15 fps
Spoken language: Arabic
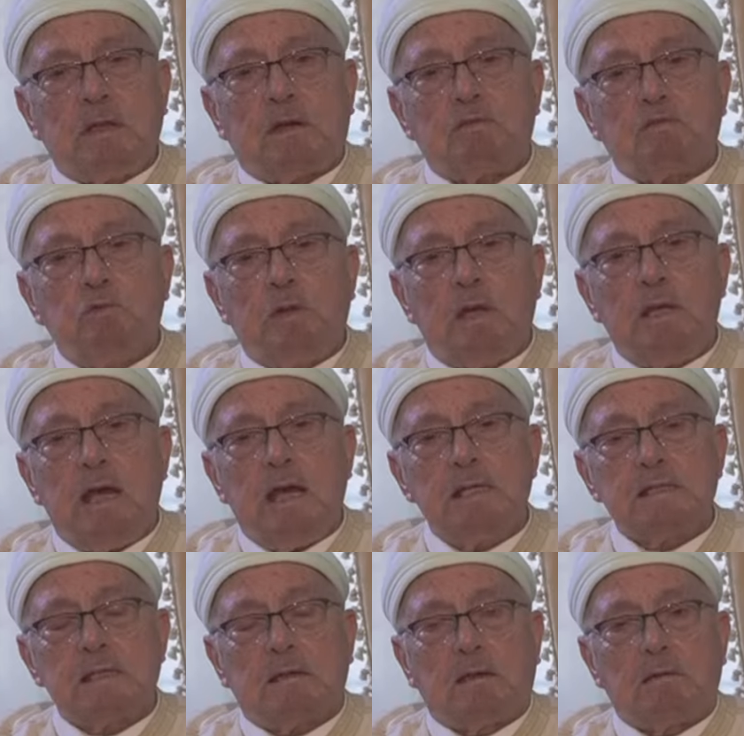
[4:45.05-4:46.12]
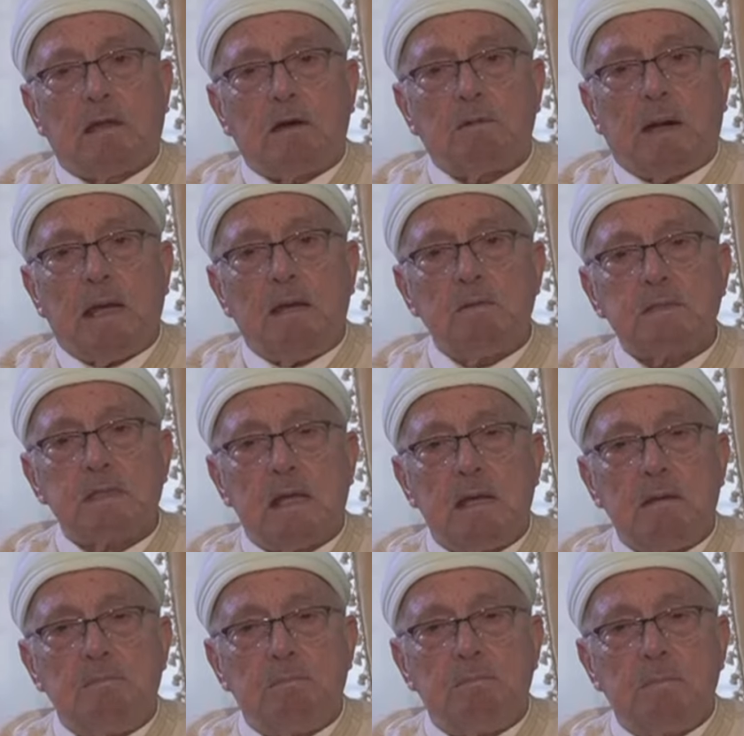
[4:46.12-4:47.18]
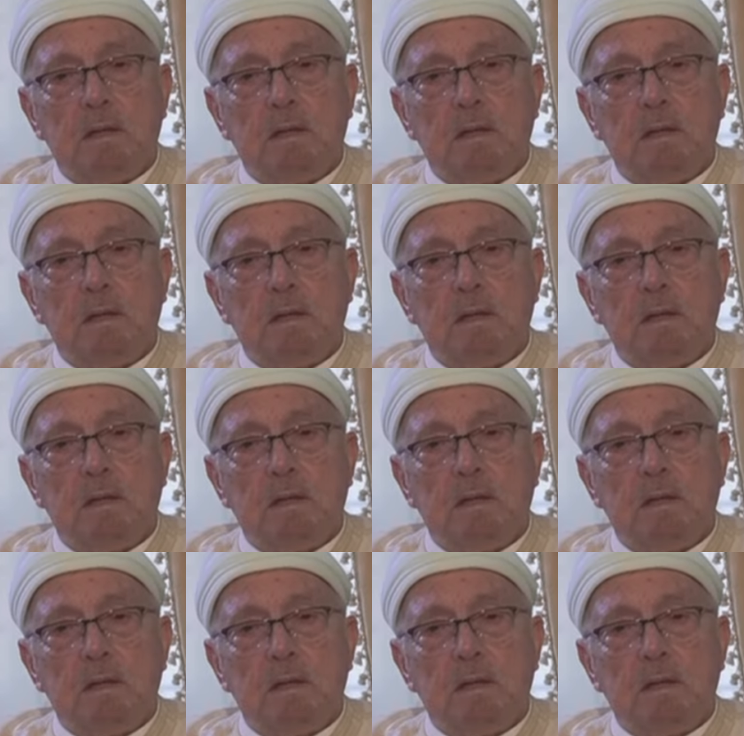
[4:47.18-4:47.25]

رسول الله صلى الله عليه وسلم